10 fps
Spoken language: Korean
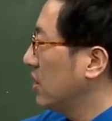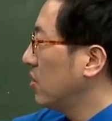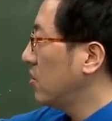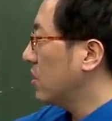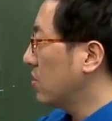
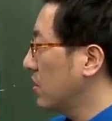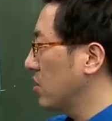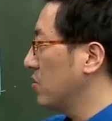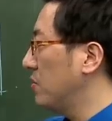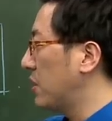이렇게
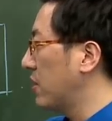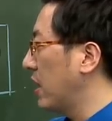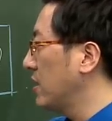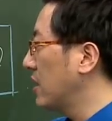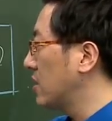정리해주면 바로
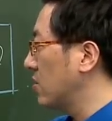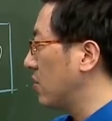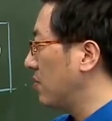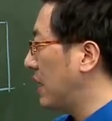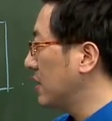A의
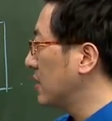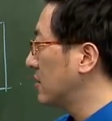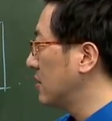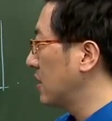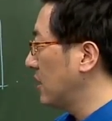제곱
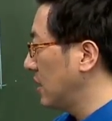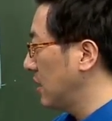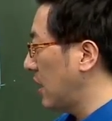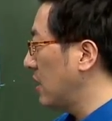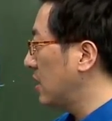마이너스 이제
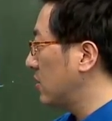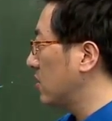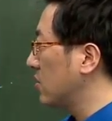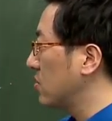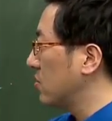2A가 e
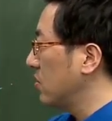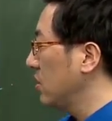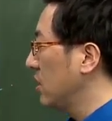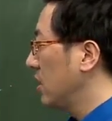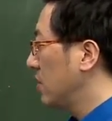될
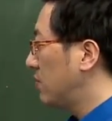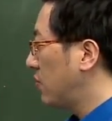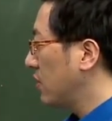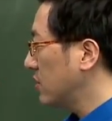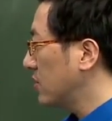것이고
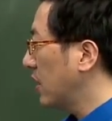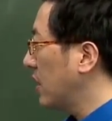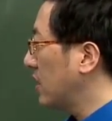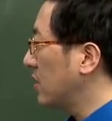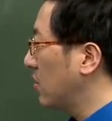플러스
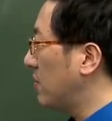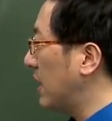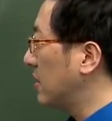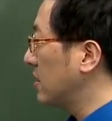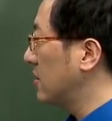A가 되고
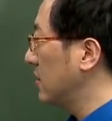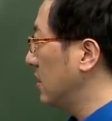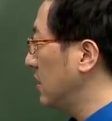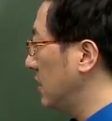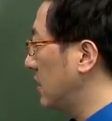마이너스
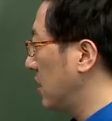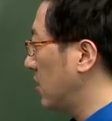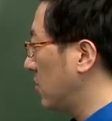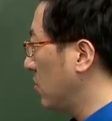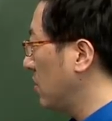22가 e
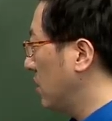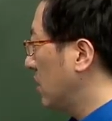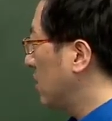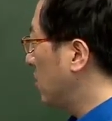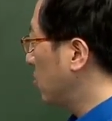되고
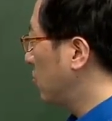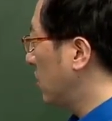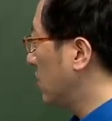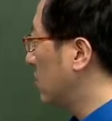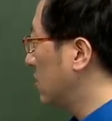예, 요
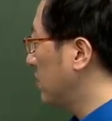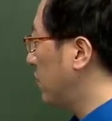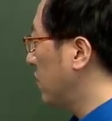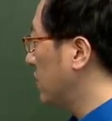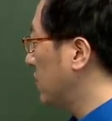뒤에 있는 것은
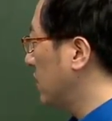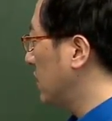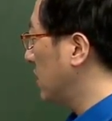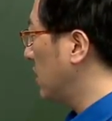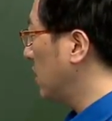플러스 22,